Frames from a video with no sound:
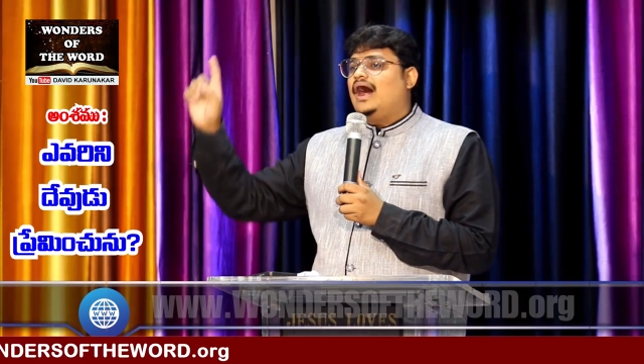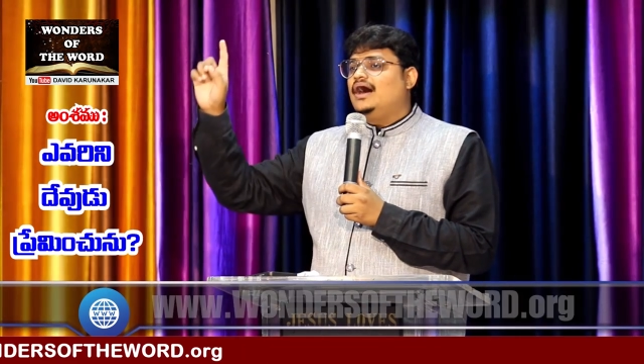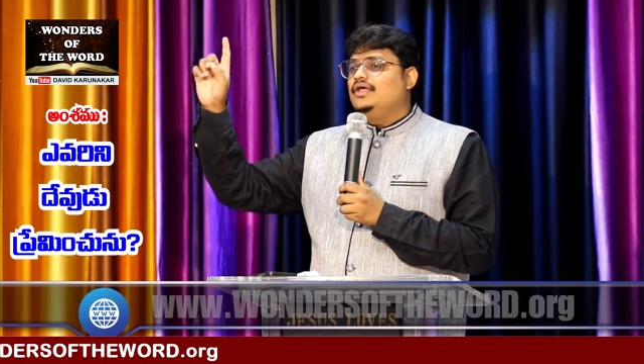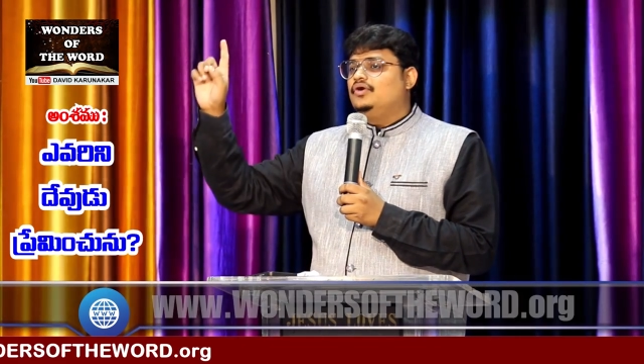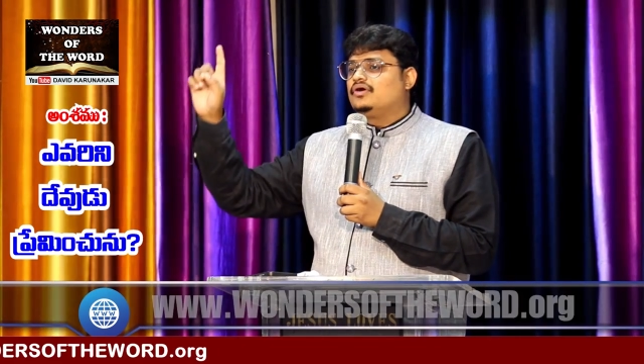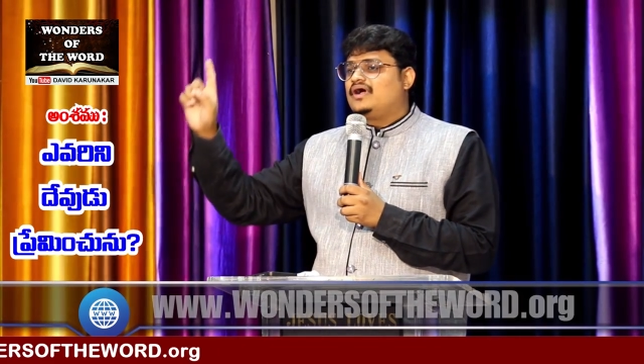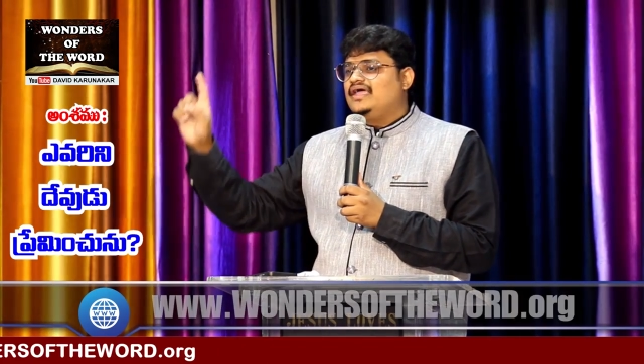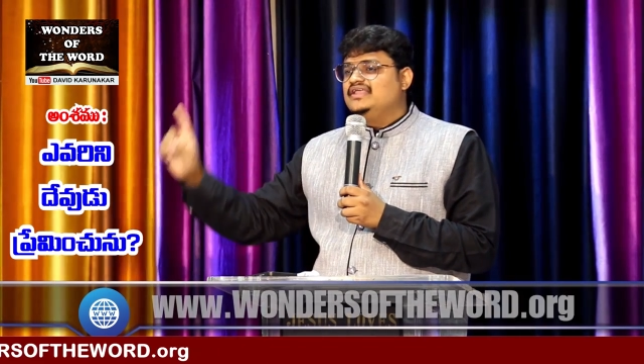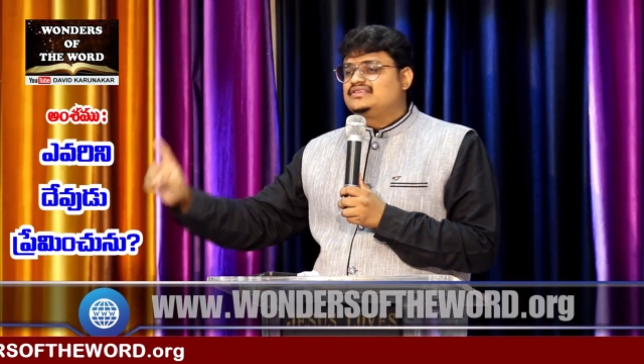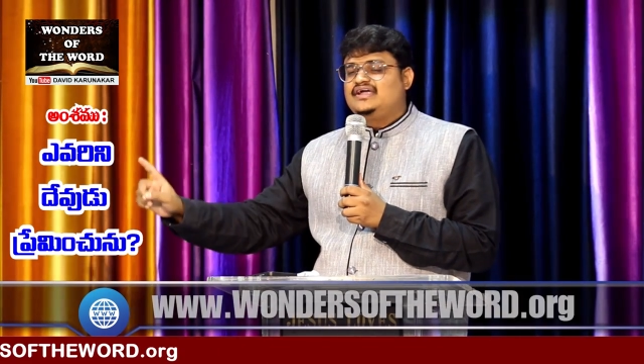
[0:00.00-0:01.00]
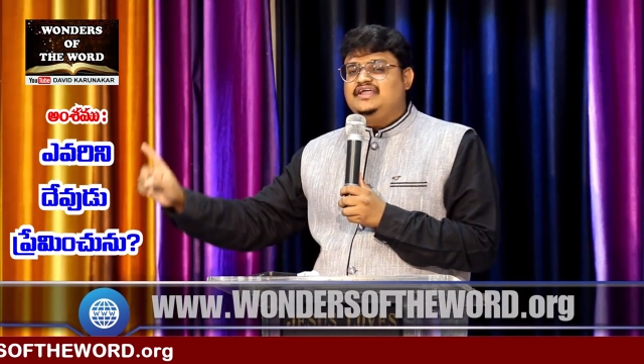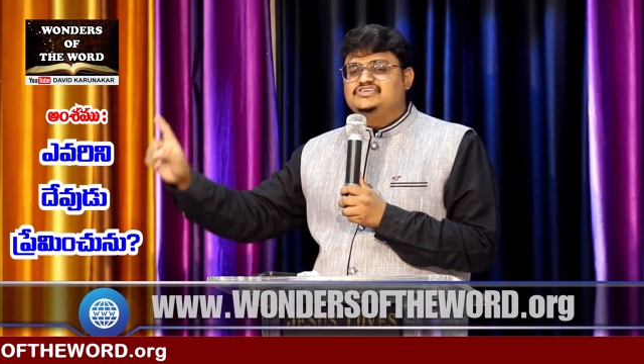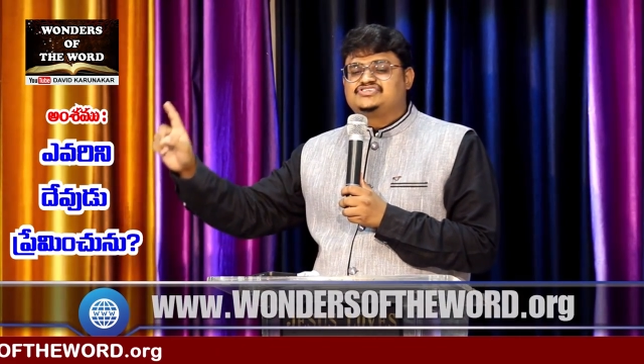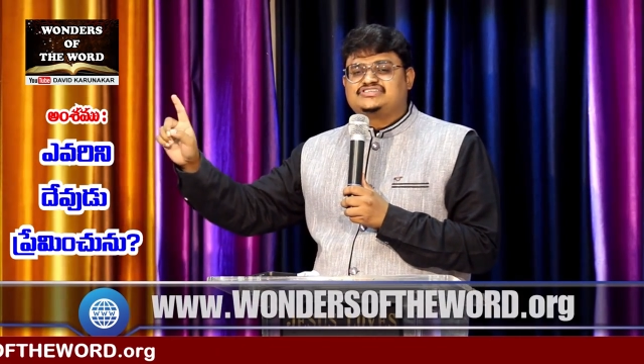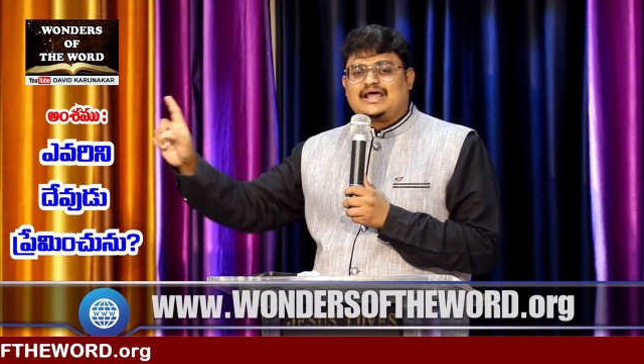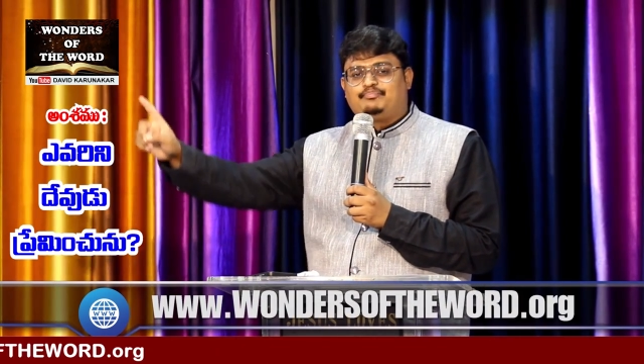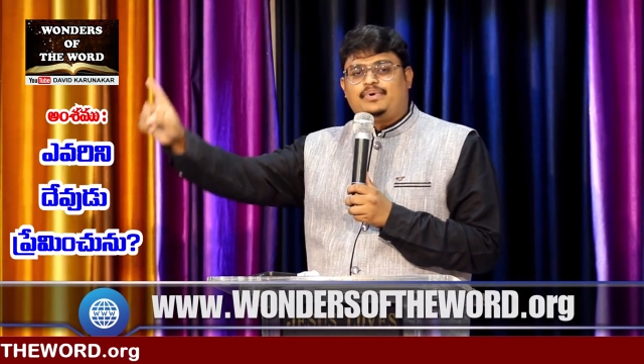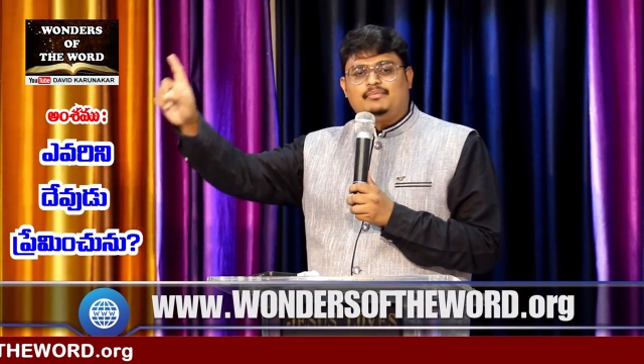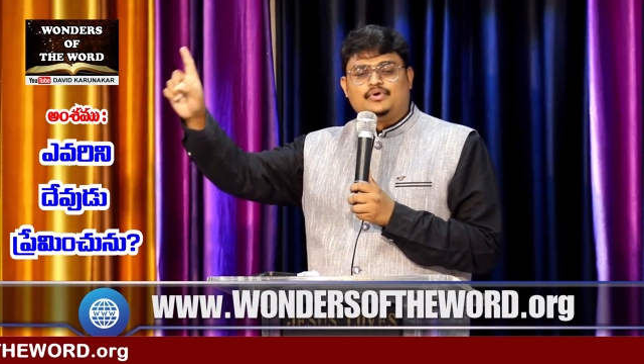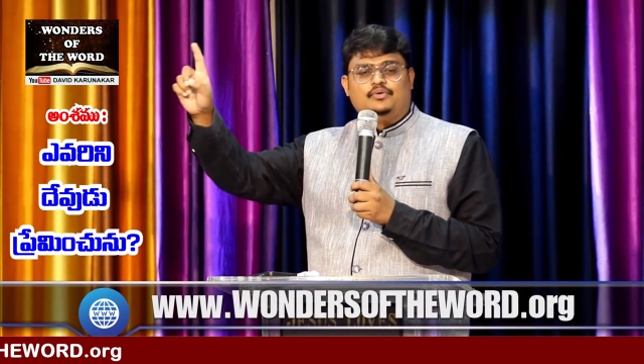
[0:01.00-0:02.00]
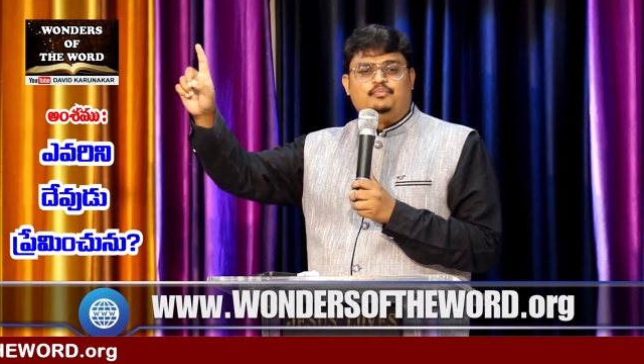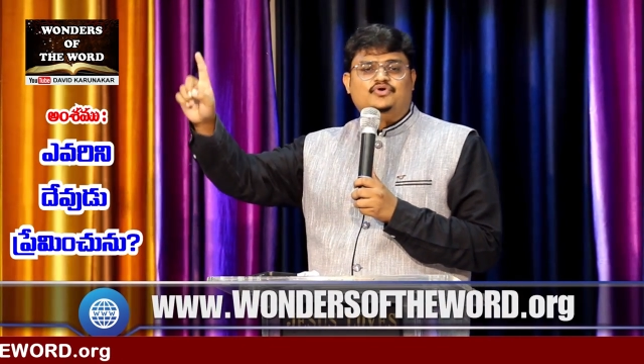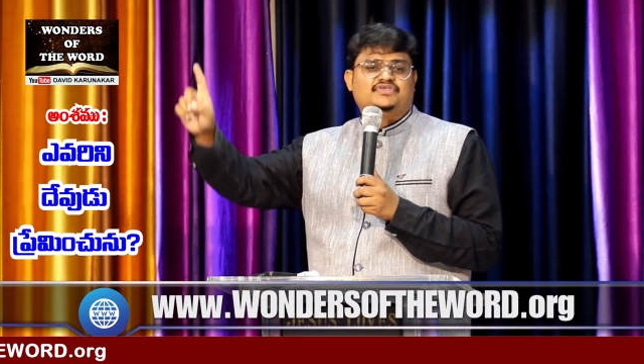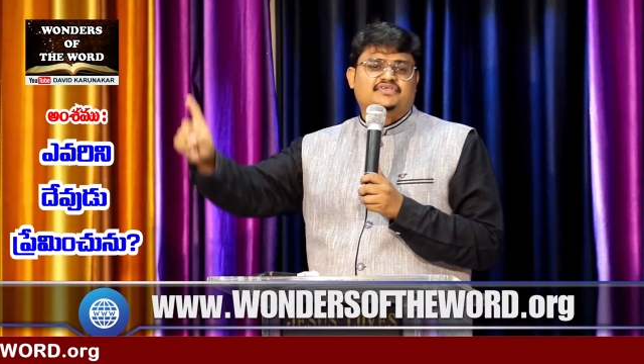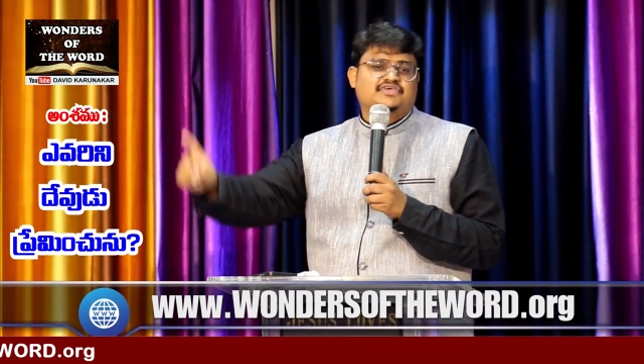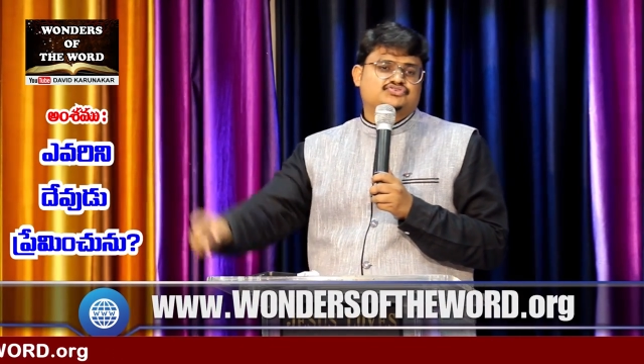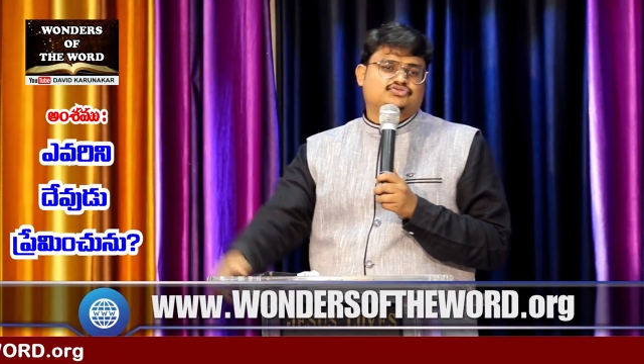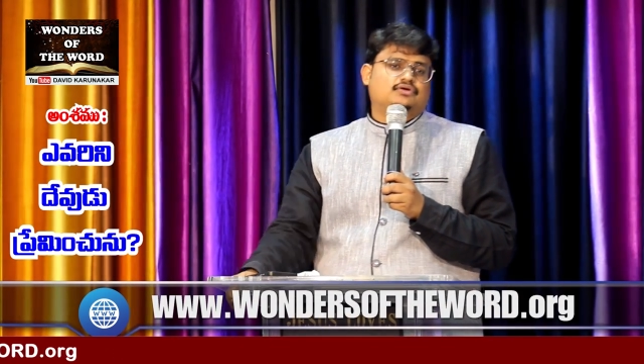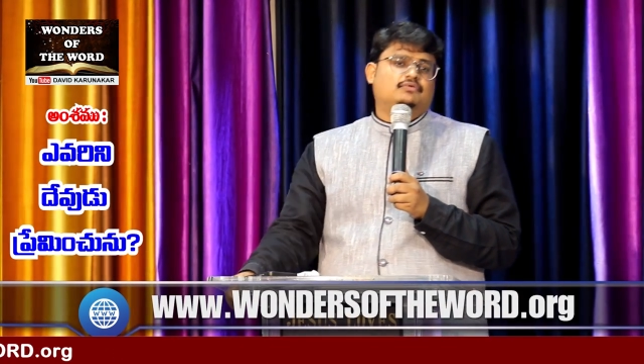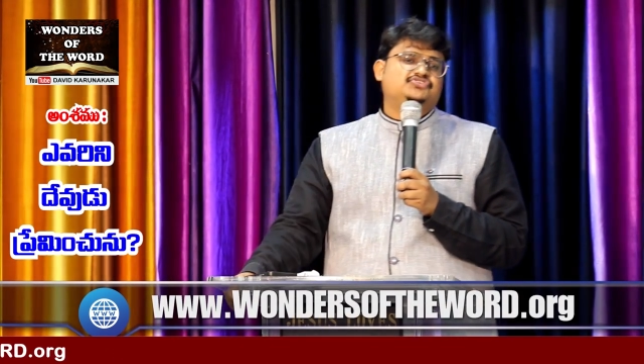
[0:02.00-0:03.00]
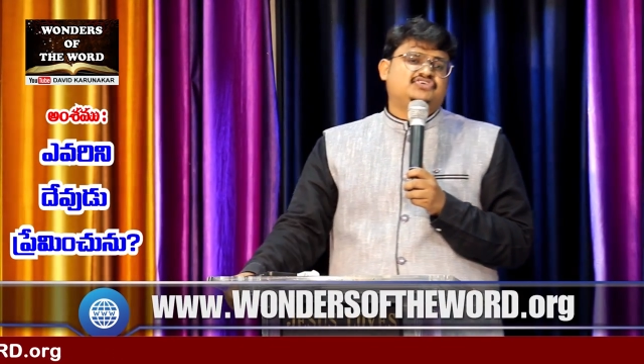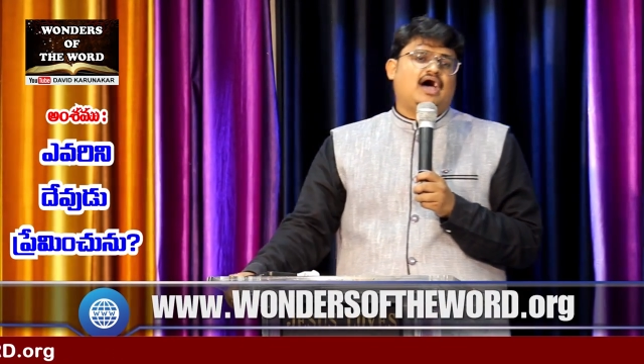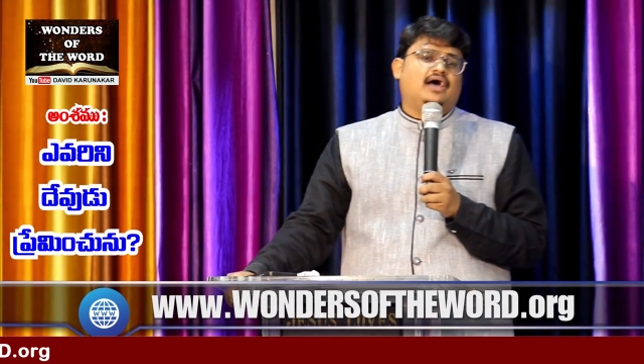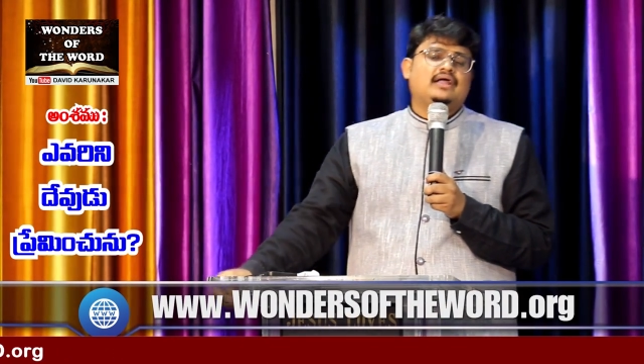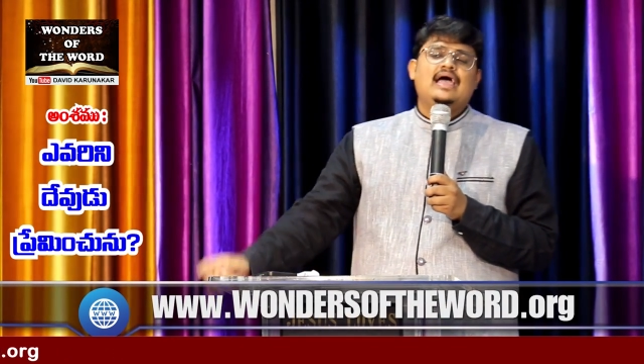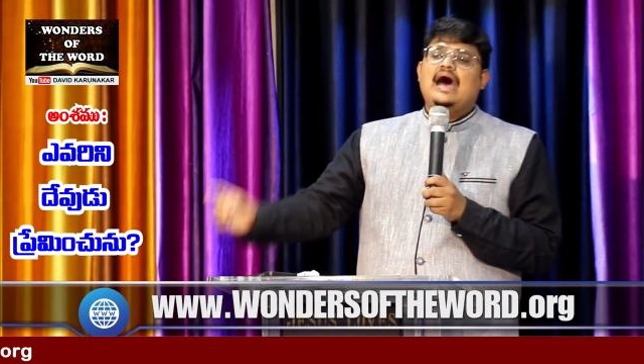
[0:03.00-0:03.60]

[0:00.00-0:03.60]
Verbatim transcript: ఆ యొక్క ఇత్తడి సర్పమును పూజ చేస్తూ వచ్చారు